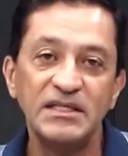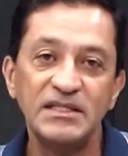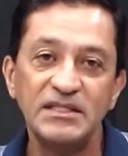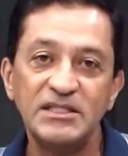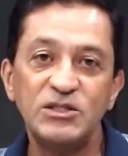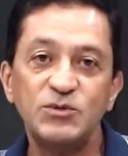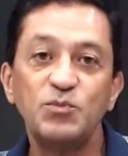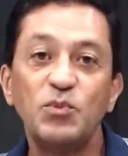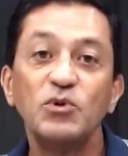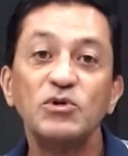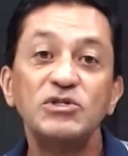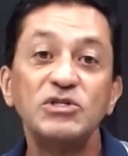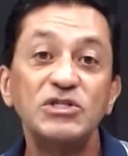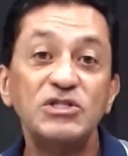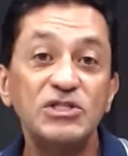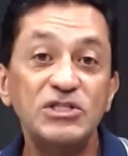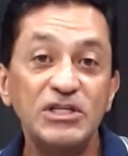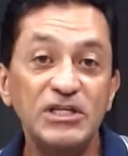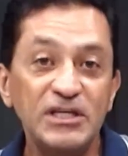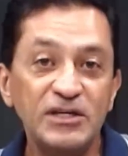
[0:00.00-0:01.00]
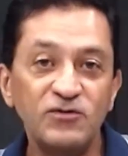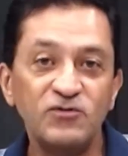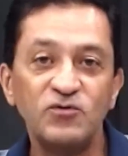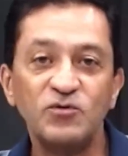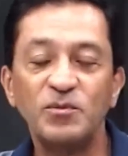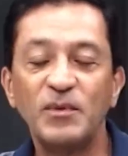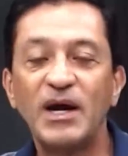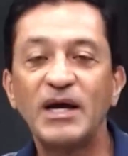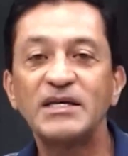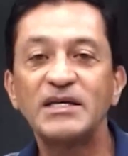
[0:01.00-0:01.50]

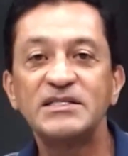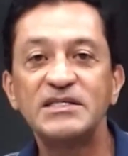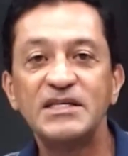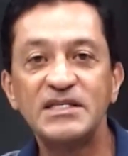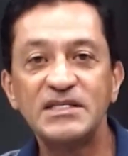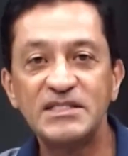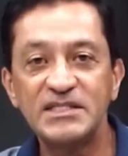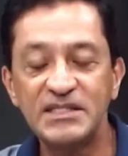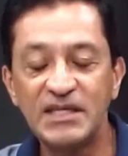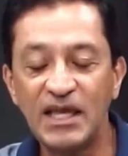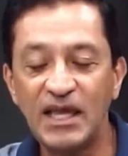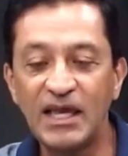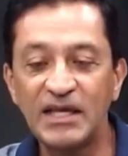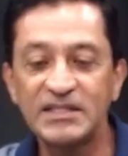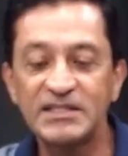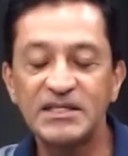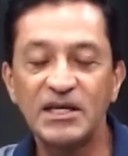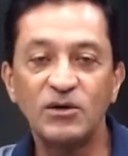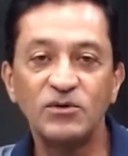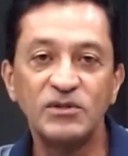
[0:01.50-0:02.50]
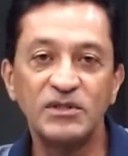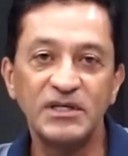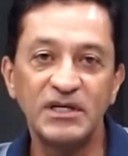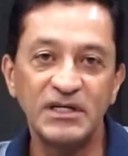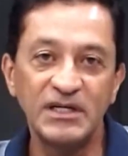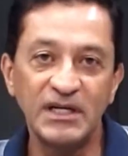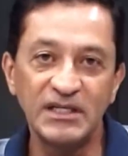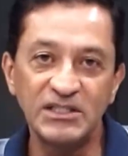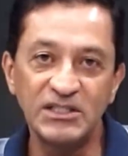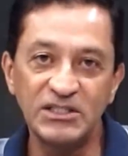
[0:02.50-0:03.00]
dispositivo, mais esse, essa
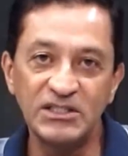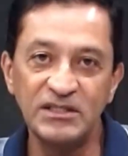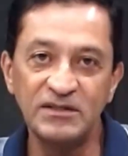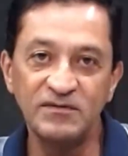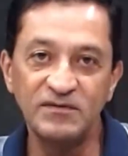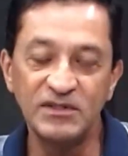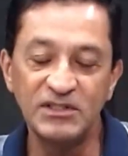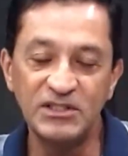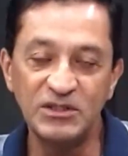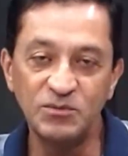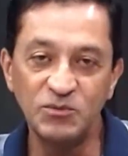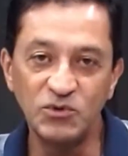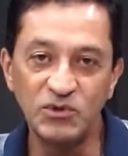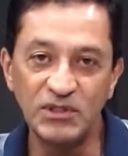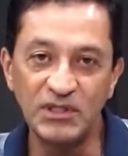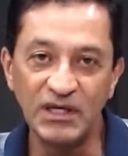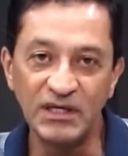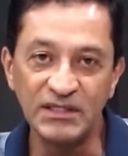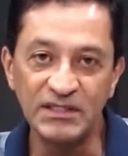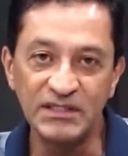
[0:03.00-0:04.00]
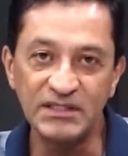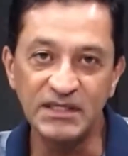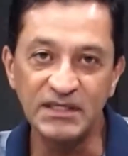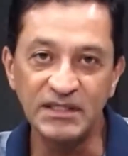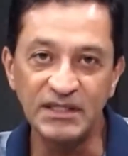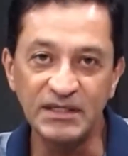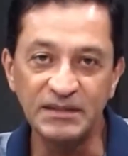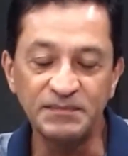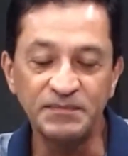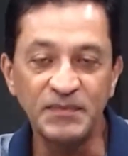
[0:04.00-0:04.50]
alternativa de mudança.
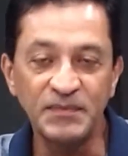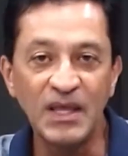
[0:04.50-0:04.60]
Né?